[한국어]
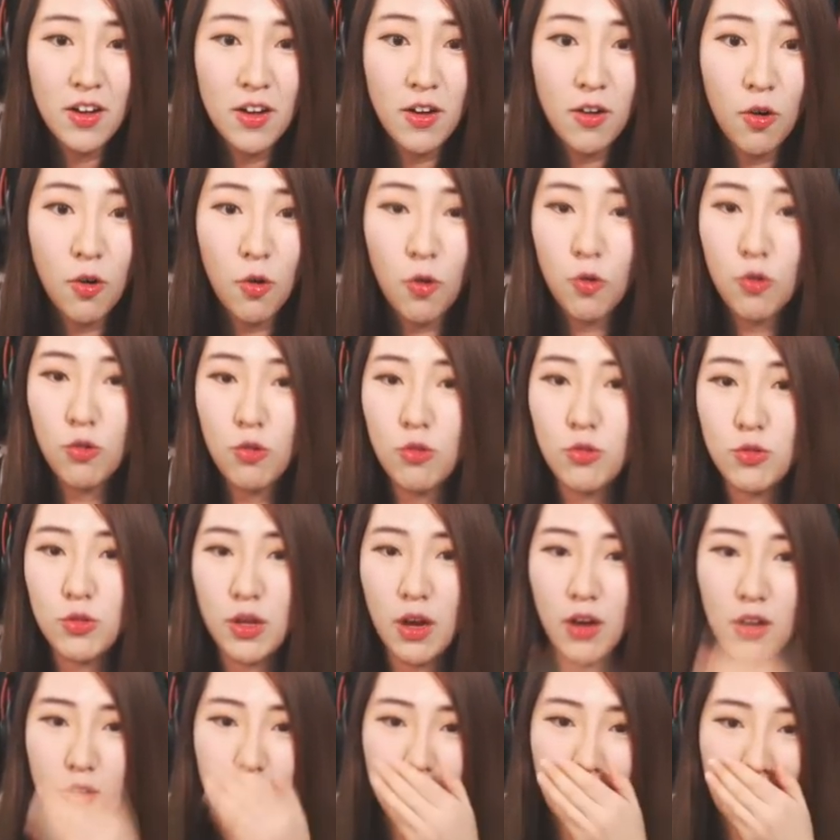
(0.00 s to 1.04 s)
오,
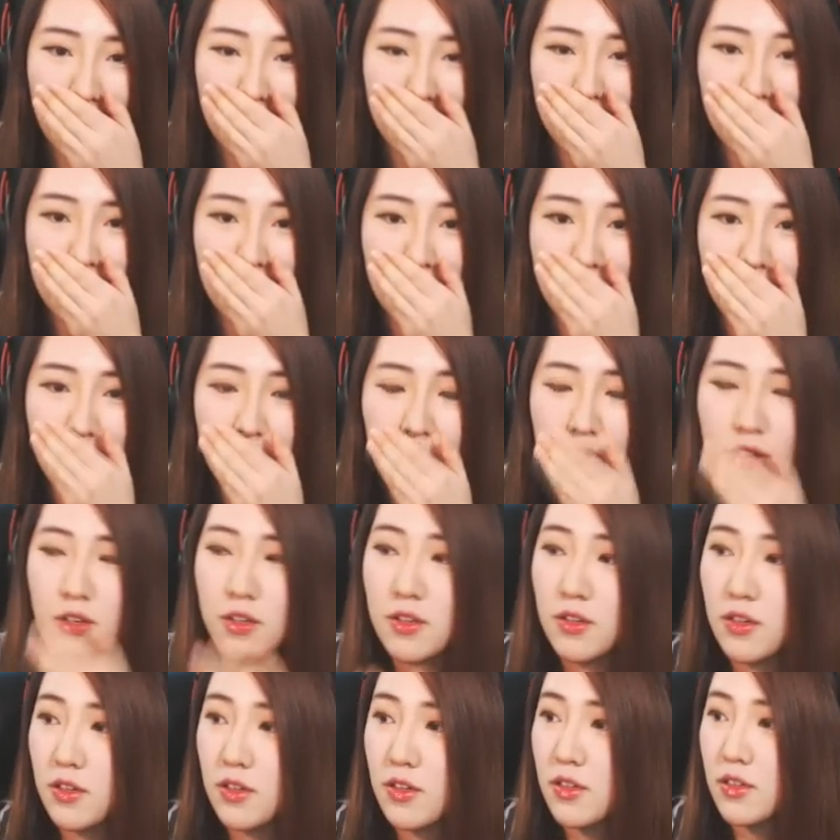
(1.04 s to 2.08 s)
야, 망,
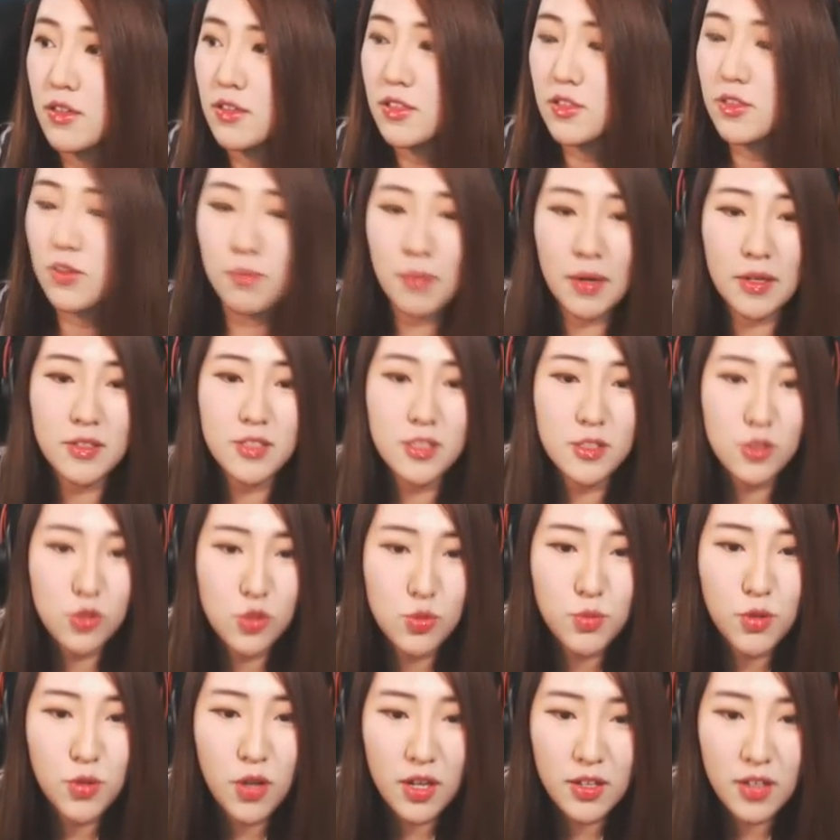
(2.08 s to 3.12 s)
이런 망치는
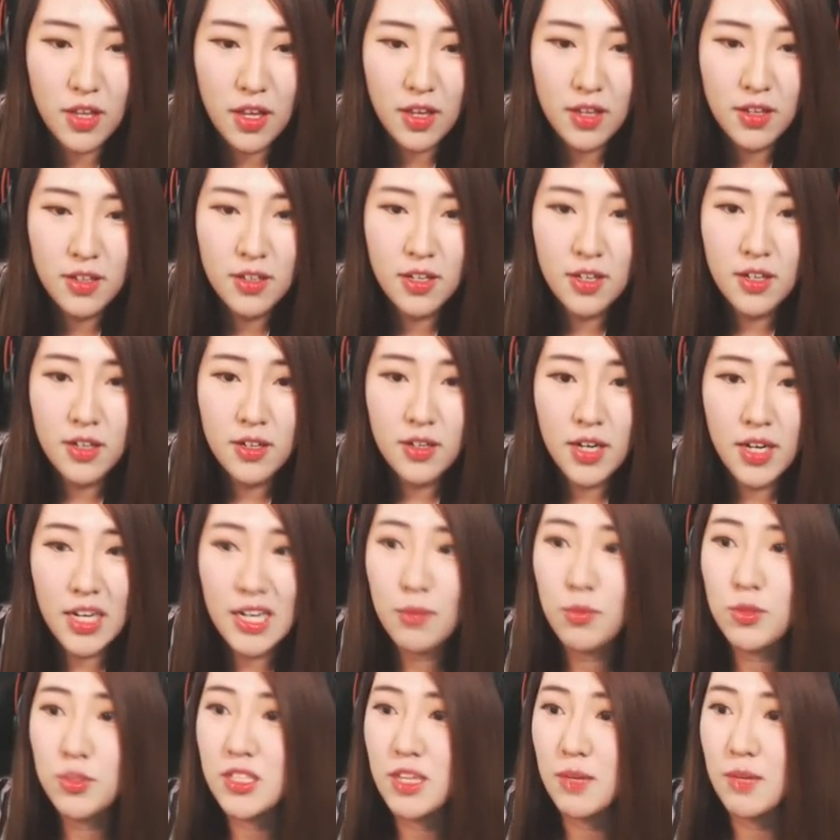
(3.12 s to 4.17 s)
숨겨야 돼.
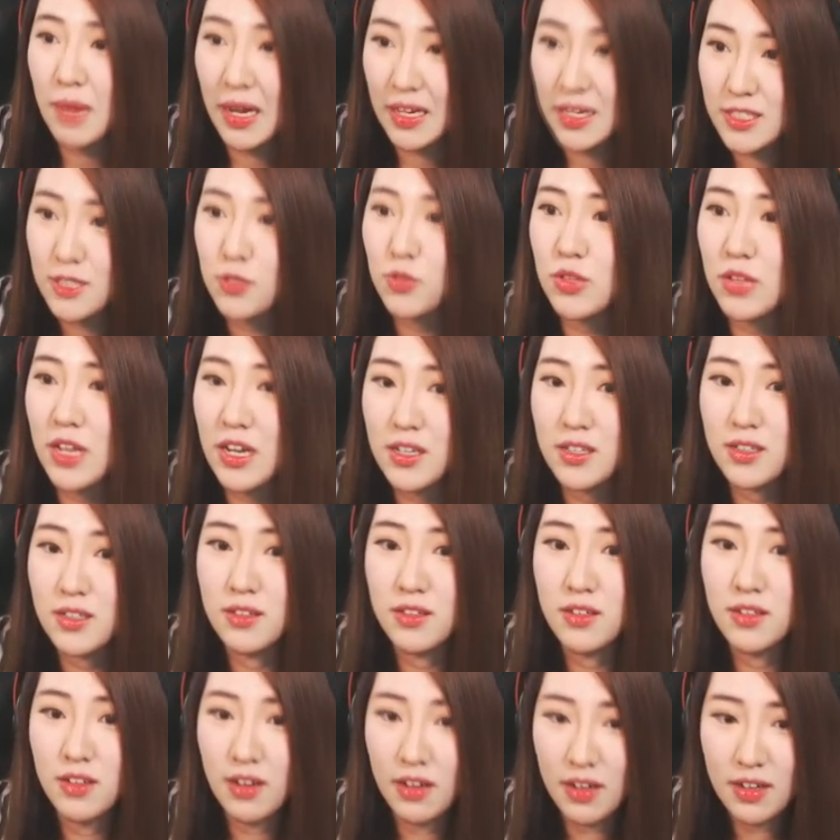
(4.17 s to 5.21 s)
할아버지가 망치로 날
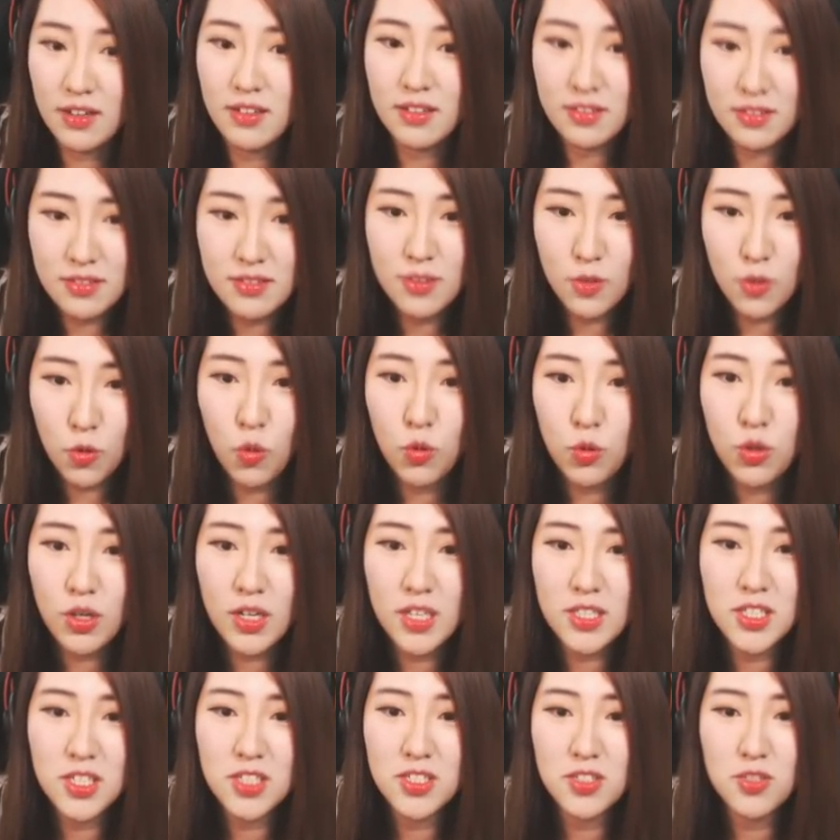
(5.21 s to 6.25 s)

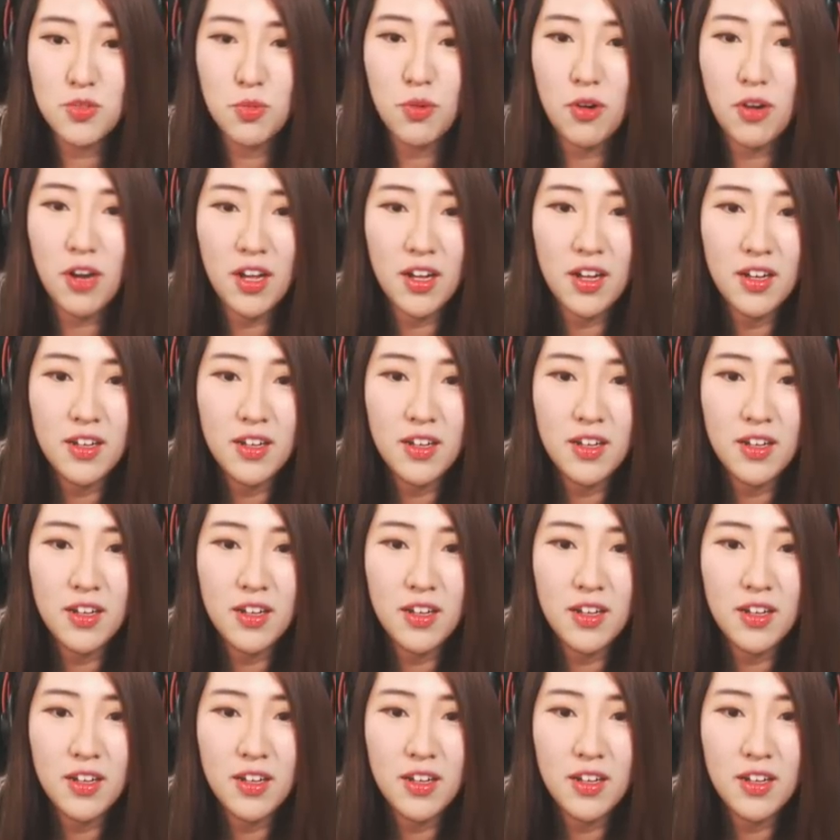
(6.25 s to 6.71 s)
공격하실지도 몰라.